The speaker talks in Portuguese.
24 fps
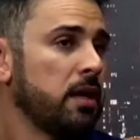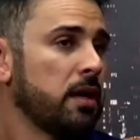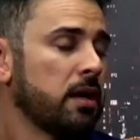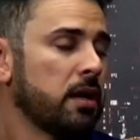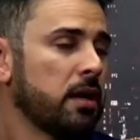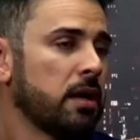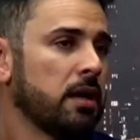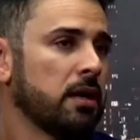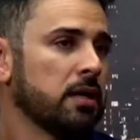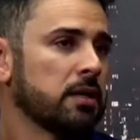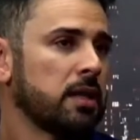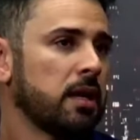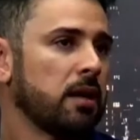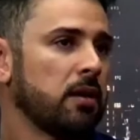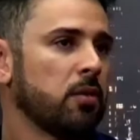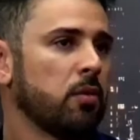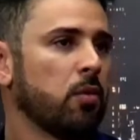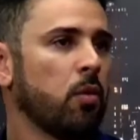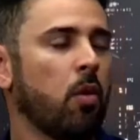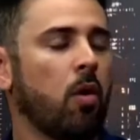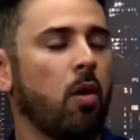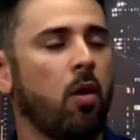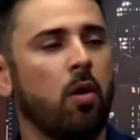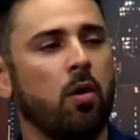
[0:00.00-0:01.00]
encanta
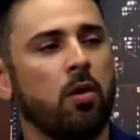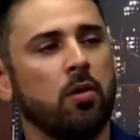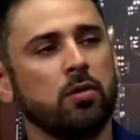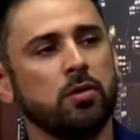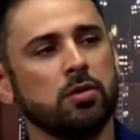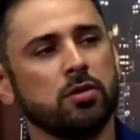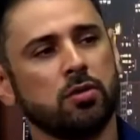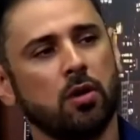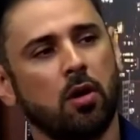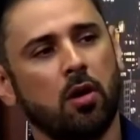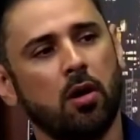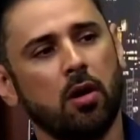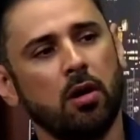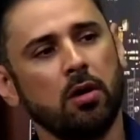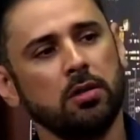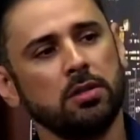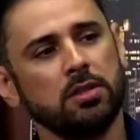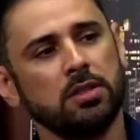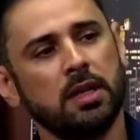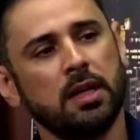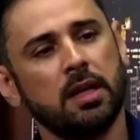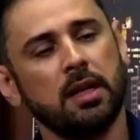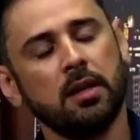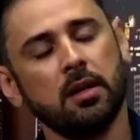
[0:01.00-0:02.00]
o, os
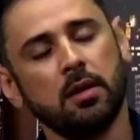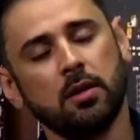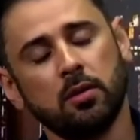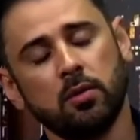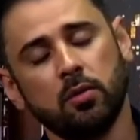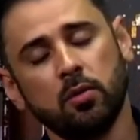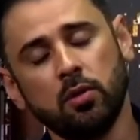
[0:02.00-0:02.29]
olhos né,